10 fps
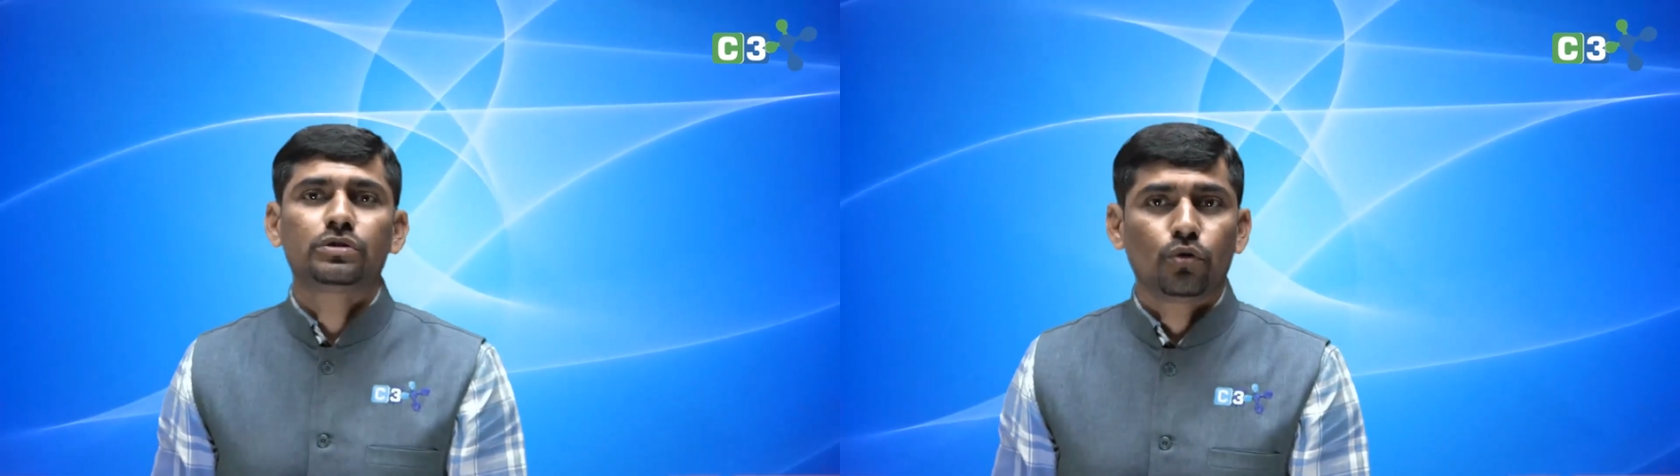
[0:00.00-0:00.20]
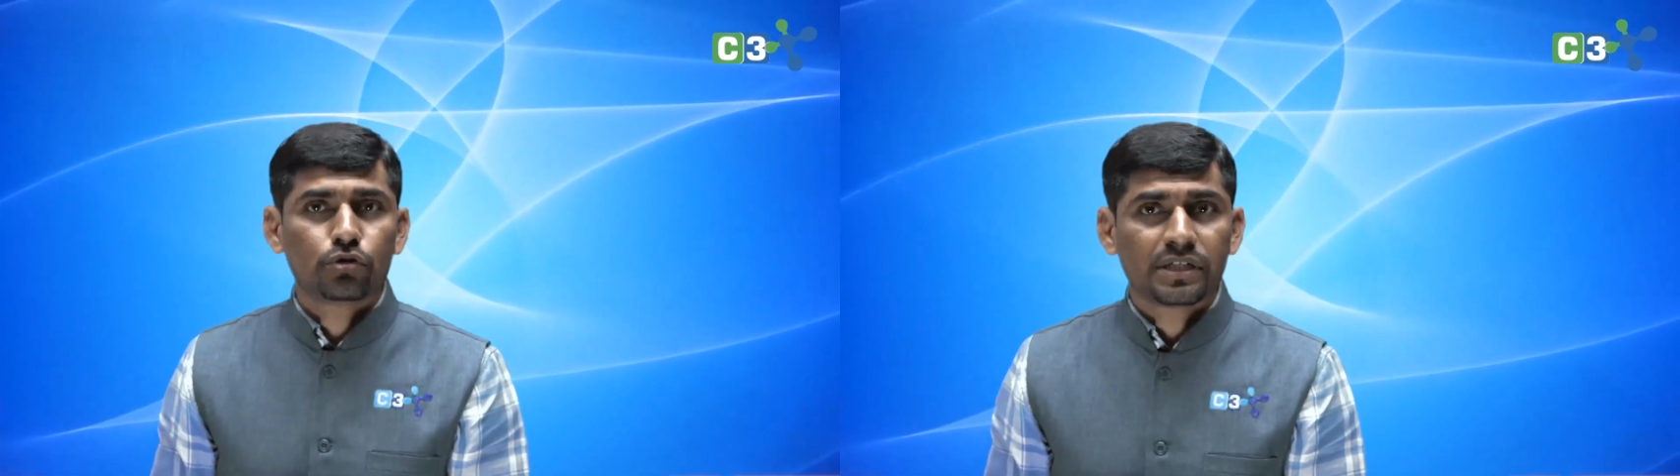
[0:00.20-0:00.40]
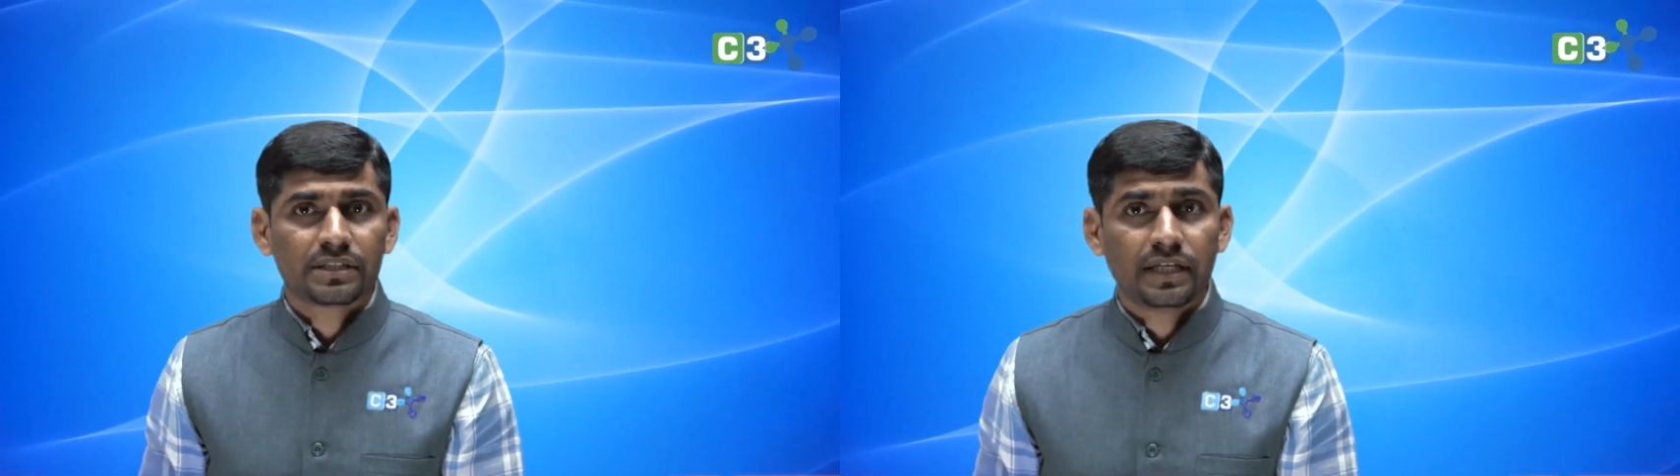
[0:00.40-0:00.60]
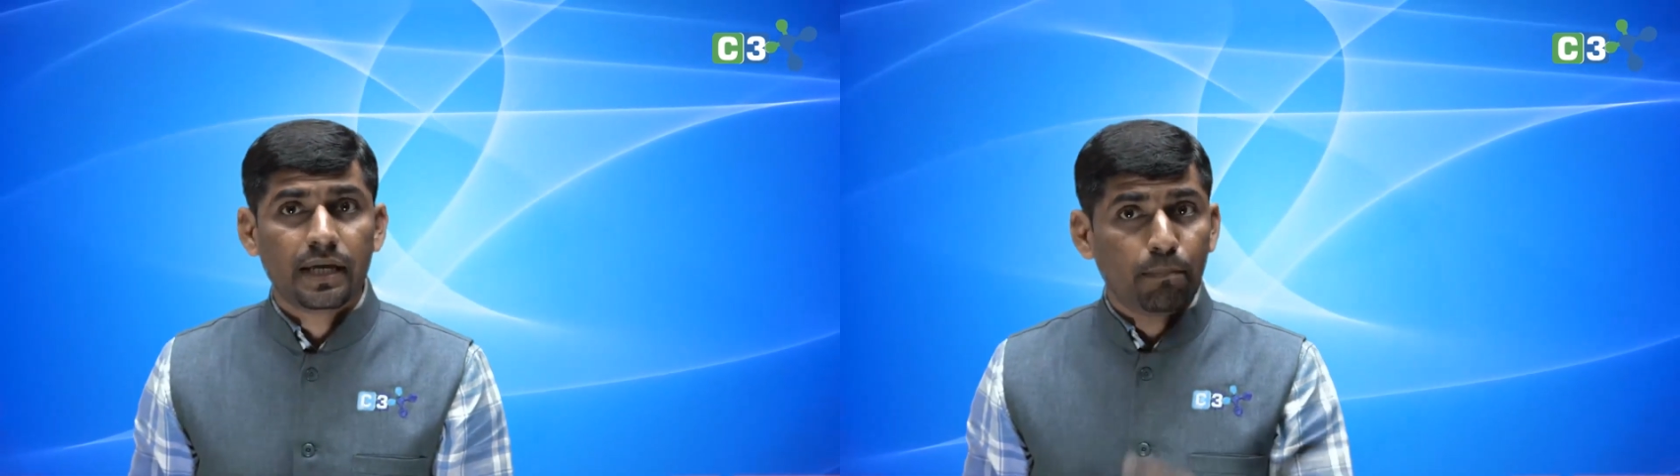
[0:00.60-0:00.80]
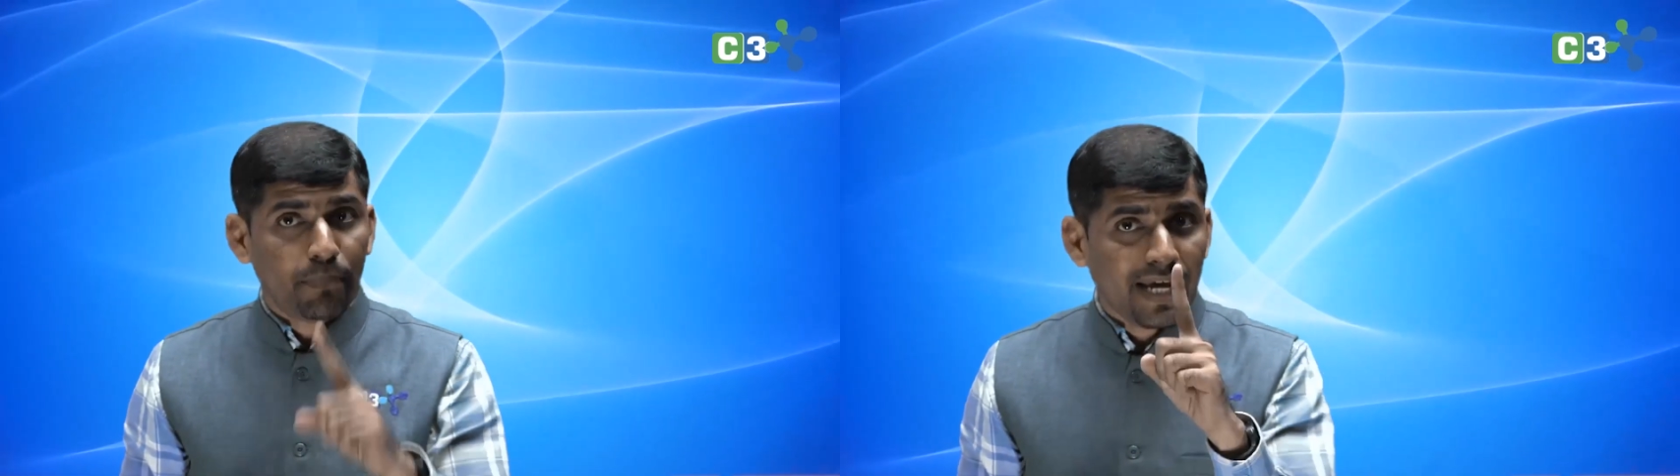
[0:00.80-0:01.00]
हो सकती है
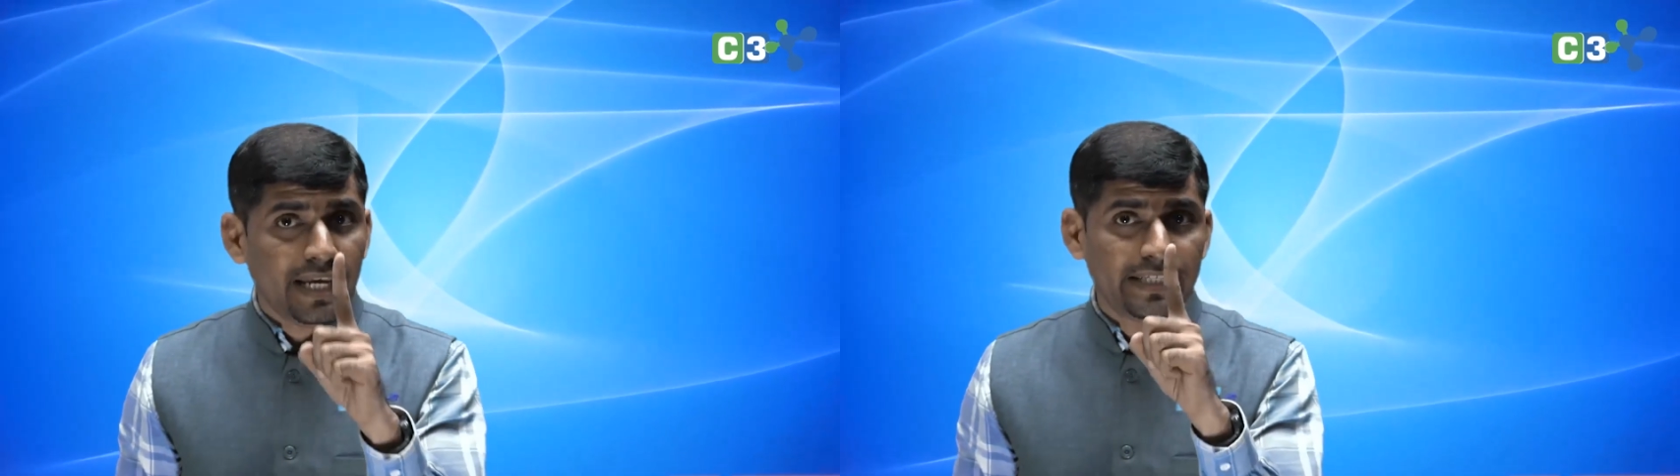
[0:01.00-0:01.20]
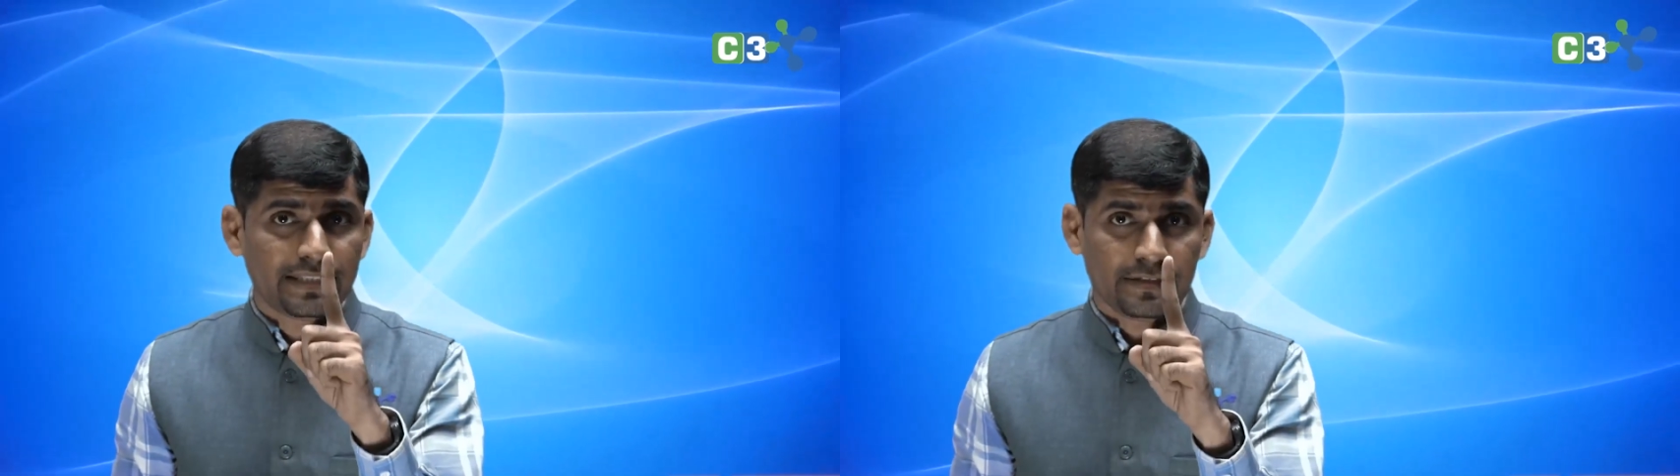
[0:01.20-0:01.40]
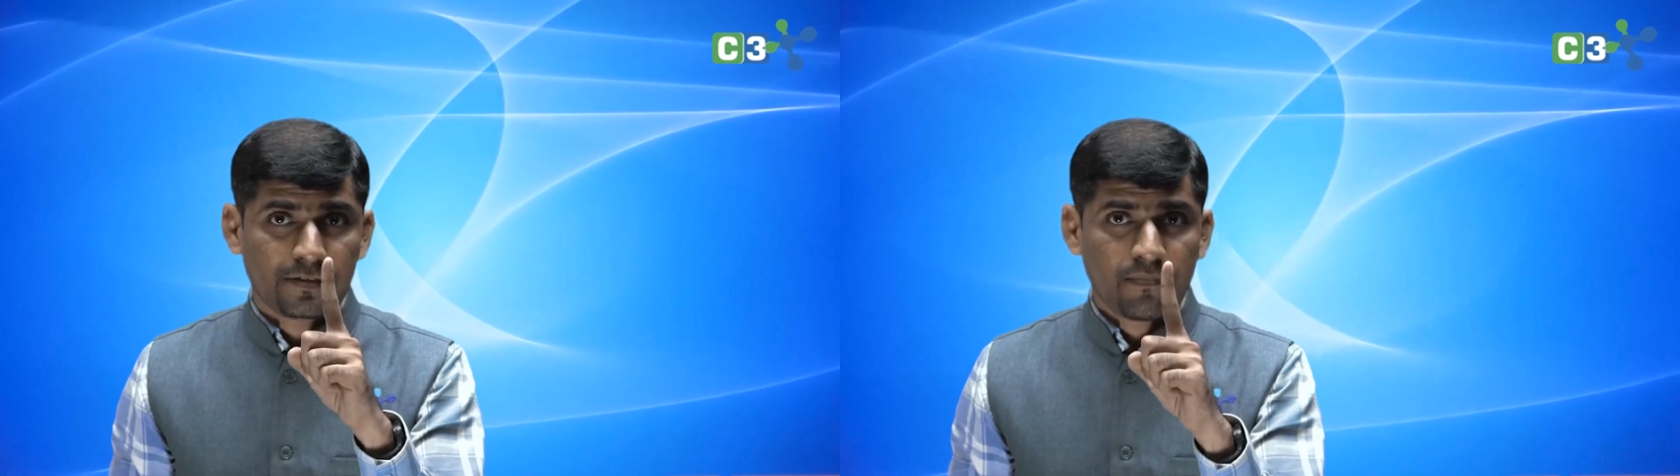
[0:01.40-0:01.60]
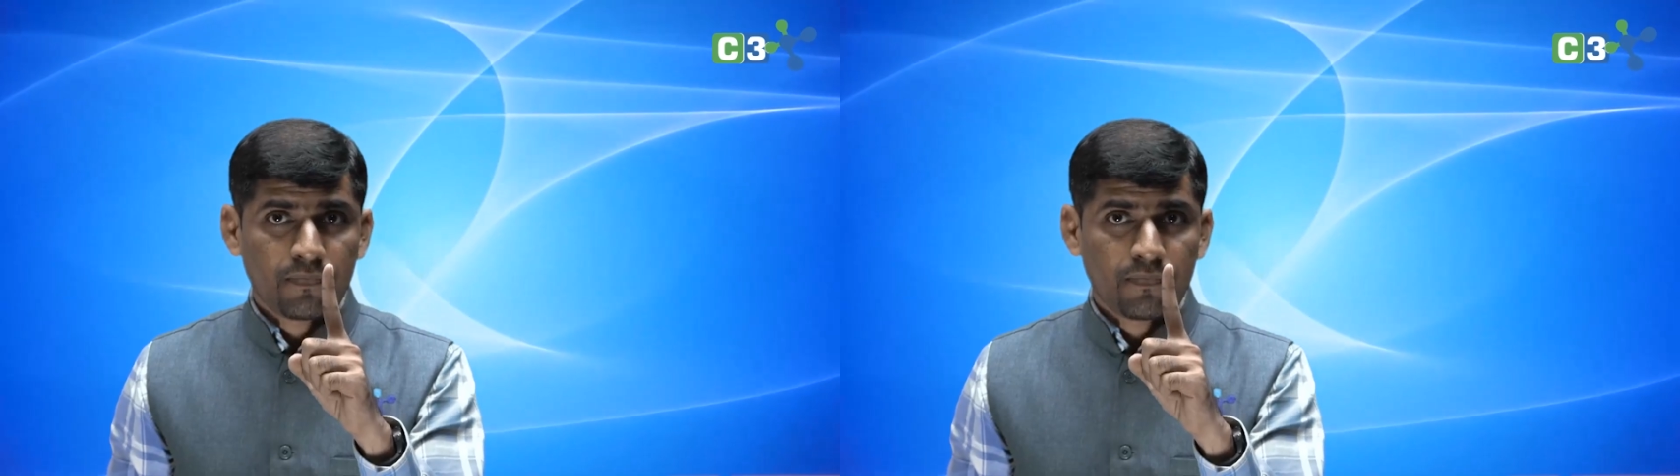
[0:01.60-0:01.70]
पहली चीज